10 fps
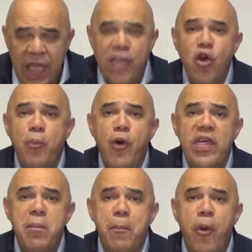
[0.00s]
Ellos
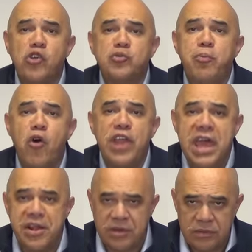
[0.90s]
pueden
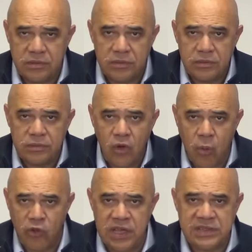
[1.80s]
posponer,
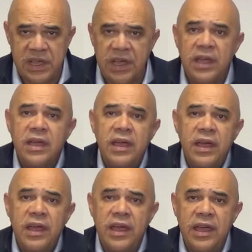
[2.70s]
como dice
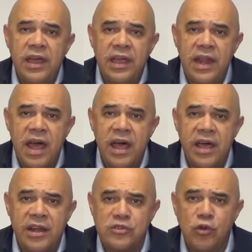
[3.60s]
eh,
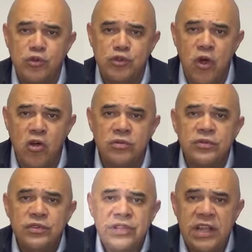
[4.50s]
la resolución
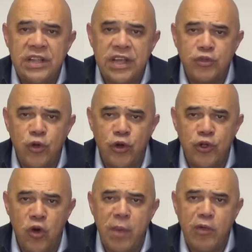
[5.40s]
del
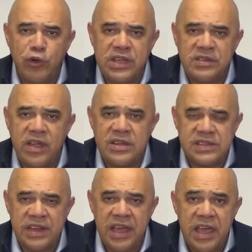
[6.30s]
directorio madurista del
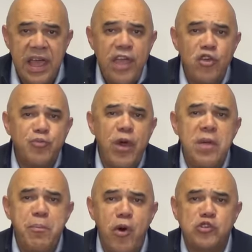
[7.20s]
CNE, ellos
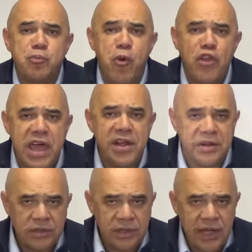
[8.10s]
pueden
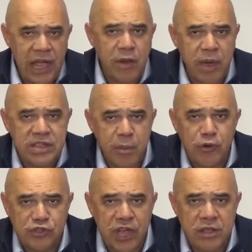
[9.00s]
posponer el
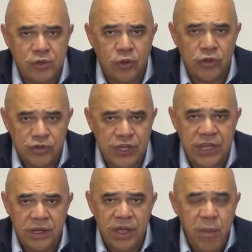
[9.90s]
20%,
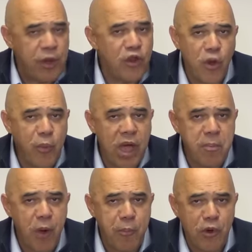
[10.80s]
sí, pero no
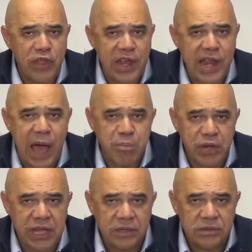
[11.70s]
pueden posponer el
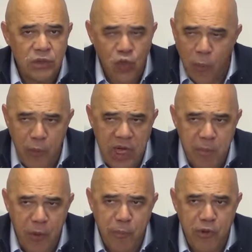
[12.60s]
hambre, no
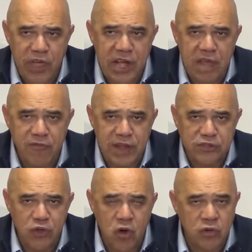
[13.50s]
pueden posponer la
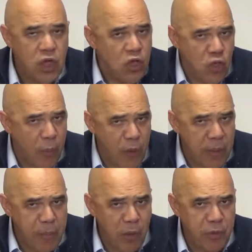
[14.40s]
inflación, no
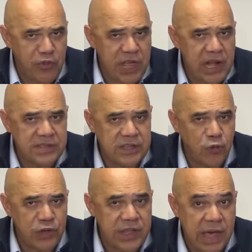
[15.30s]
pueden posponer la
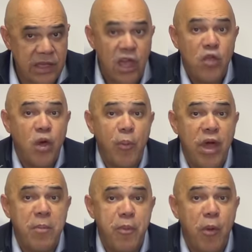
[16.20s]
inseguridad, no
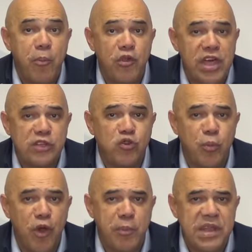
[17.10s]
pueden posponer
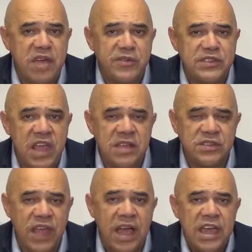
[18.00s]
su propia
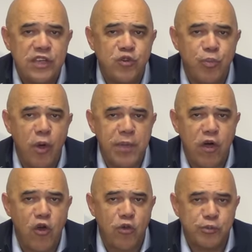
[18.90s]
ineficiencia y su
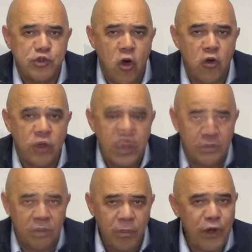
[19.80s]
propia corrupción,
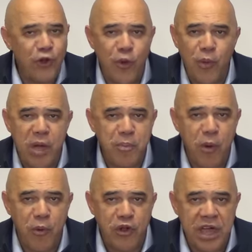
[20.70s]
pero no pueden
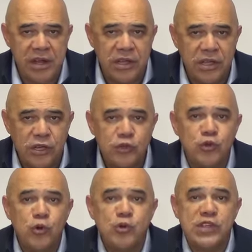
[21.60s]
posponer
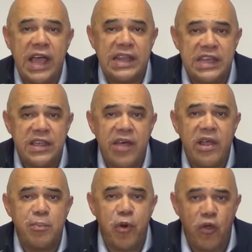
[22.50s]
su salida
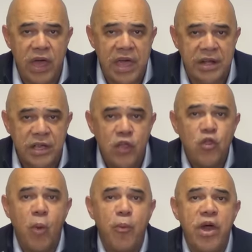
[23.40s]
del poder,
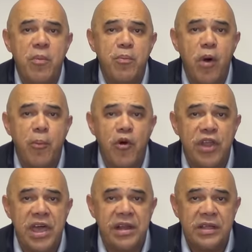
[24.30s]
no pueden
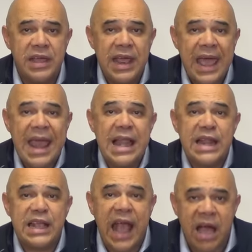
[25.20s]
posponer
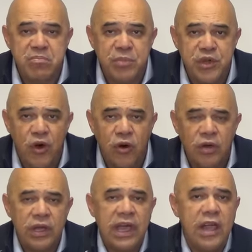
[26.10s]
el cambio,
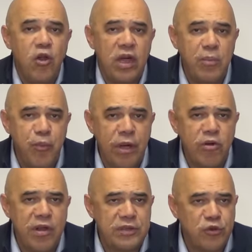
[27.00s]
que es lo que el
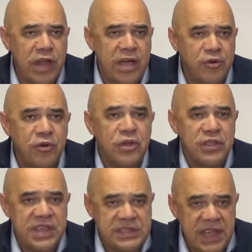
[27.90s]
pueblo venezolano
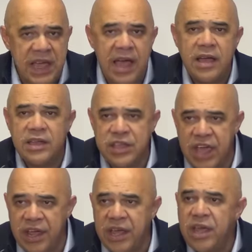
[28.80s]
desea,
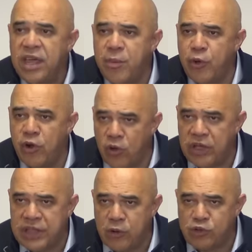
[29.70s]
quiere y por lo
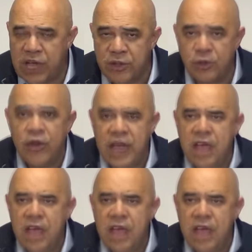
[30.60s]
que está luchando.